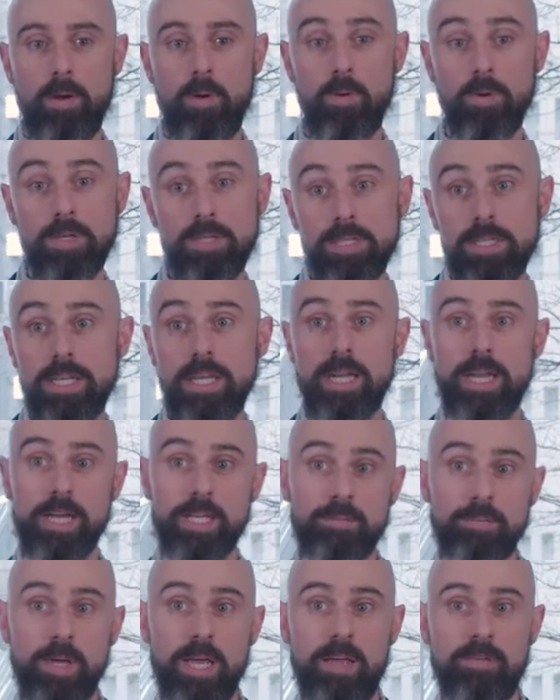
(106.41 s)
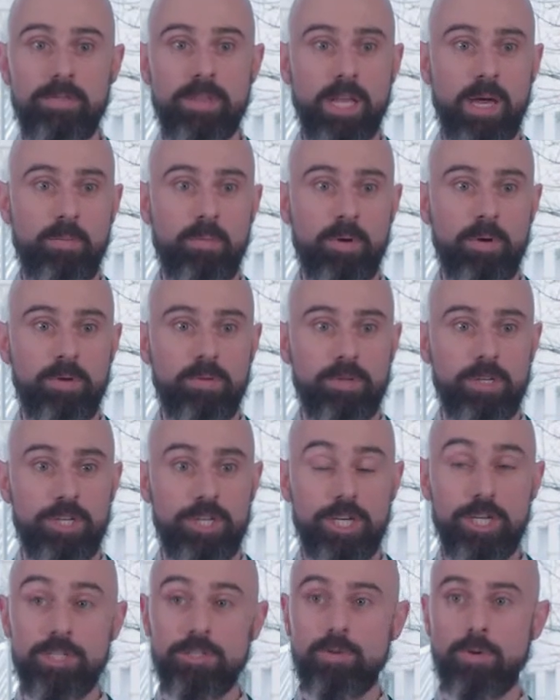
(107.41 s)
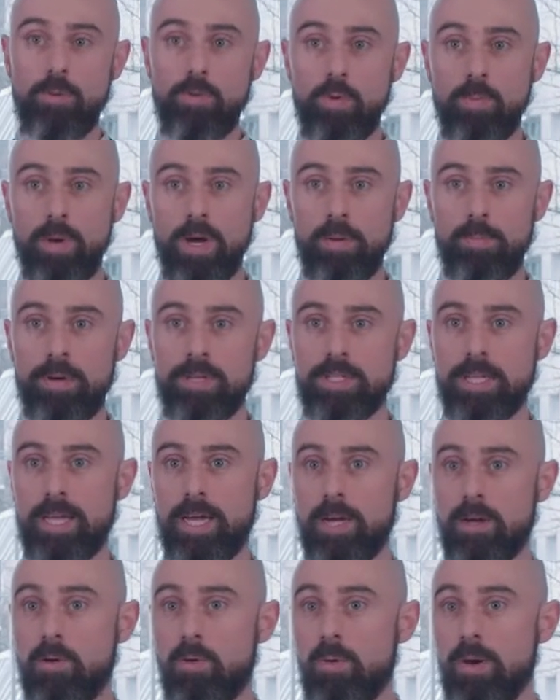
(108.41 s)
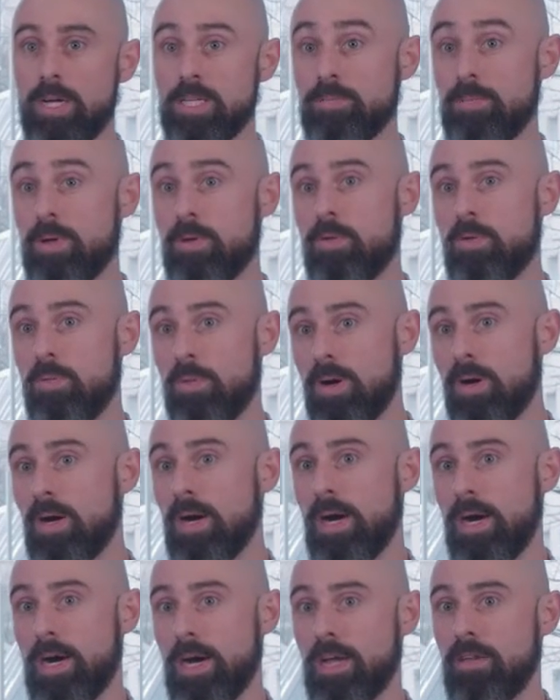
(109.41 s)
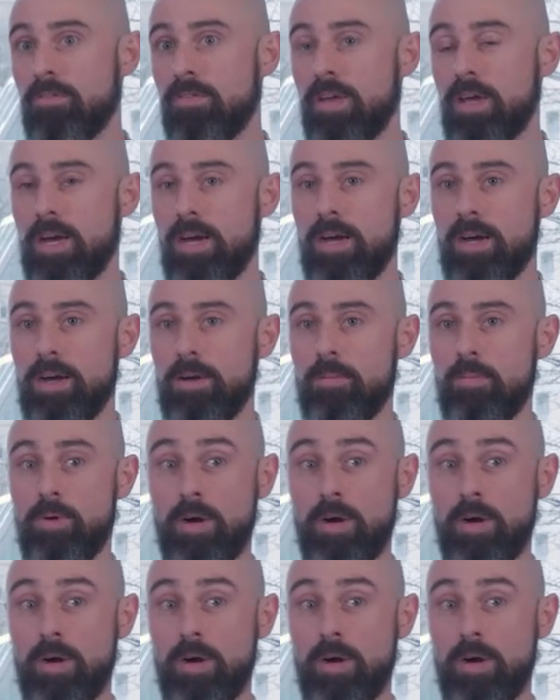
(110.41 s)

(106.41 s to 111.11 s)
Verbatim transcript: aussi l'aspect évidemment gestion humain, parce qu'il y a un gros aspect humain à arriver à,